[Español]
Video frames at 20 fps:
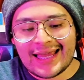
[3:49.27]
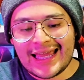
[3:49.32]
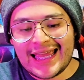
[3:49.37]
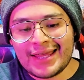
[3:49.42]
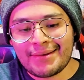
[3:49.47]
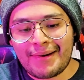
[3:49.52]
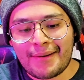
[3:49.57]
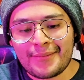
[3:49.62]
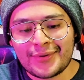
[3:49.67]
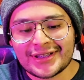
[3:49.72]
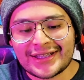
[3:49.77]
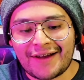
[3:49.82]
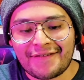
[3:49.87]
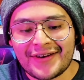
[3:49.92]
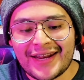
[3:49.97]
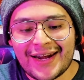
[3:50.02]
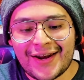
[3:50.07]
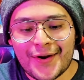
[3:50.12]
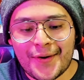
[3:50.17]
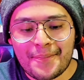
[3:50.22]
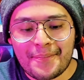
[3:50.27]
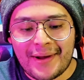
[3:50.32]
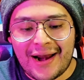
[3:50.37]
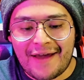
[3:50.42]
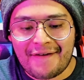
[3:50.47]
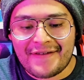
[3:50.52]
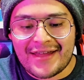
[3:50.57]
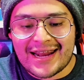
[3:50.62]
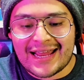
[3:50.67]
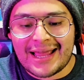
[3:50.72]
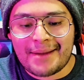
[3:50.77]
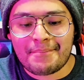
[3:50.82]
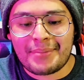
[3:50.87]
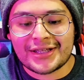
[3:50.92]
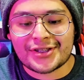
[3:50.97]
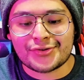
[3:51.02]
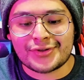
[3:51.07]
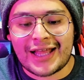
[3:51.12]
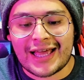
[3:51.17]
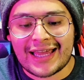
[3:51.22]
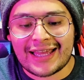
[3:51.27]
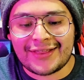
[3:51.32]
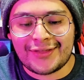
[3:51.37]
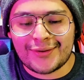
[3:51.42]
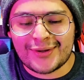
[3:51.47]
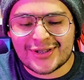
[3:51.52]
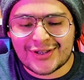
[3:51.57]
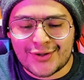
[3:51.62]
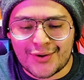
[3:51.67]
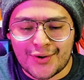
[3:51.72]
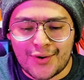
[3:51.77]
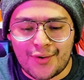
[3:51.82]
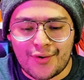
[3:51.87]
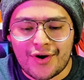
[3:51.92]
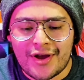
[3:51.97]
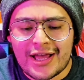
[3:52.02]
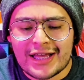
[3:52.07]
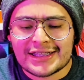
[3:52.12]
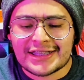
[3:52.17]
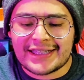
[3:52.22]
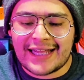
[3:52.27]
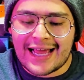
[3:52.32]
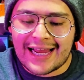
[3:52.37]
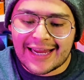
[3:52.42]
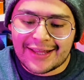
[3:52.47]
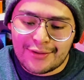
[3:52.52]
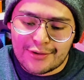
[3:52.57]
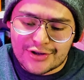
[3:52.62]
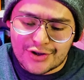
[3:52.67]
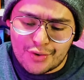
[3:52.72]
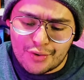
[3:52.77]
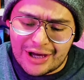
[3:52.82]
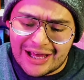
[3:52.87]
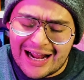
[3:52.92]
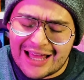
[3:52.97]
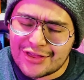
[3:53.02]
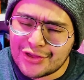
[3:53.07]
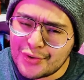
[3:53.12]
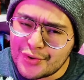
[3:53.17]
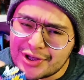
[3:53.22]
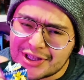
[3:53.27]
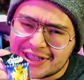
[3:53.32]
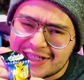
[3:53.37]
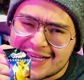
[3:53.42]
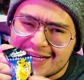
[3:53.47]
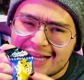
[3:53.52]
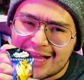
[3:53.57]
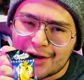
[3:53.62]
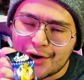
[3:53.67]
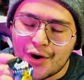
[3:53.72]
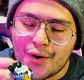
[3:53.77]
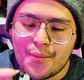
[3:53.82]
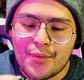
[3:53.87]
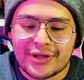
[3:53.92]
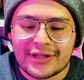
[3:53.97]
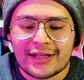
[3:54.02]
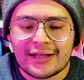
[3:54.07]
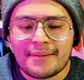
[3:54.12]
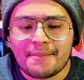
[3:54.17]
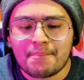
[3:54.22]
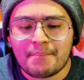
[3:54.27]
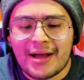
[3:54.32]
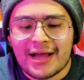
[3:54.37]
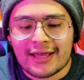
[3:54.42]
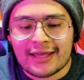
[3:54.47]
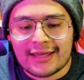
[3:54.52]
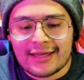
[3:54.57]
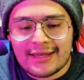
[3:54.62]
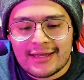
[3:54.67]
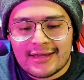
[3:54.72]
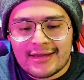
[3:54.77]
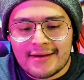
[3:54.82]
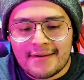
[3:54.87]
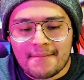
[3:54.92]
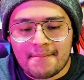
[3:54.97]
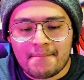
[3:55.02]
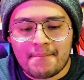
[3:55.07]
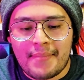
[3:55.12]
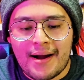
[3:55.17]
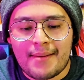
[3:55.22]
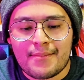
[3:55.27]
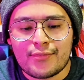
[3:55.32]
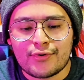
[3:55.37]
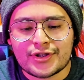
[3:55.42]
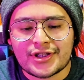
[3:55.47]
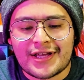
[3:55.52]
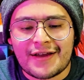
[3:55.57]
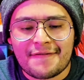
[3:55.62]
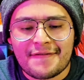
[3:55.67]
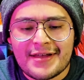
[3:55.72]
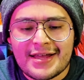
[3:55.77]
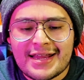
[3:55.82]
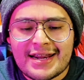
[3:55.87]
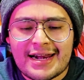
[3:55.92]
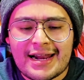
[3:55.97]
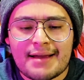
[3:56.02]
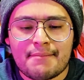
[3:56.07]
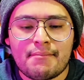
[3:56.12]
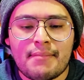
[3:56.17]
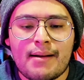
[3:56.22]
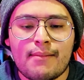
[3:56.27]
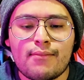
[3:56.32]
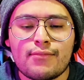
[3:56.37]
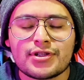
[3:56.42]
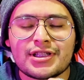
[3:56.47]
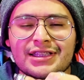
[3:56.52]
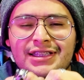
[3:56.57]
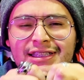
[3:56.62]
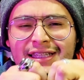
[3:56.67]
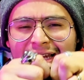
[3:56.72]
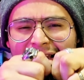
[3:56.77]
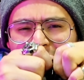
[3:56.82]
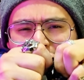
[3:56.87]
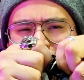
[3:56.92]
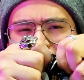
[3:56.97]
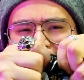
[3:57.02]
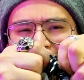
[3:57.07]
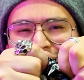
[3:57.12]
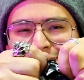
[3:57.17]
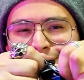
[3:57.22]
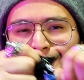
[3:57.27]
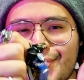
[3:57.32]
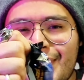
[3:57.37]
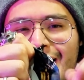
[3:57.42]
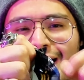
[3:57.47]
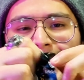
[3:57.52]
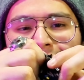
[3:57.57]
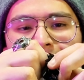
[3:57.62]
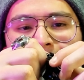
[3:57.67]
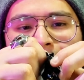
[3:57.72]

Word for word: y vamos a abrirlo para ver qué personaje nos tocó. ¿Será que nos tocará Toy Chica como en el empaque? Vamos a ver, vamos a hacer la apertura.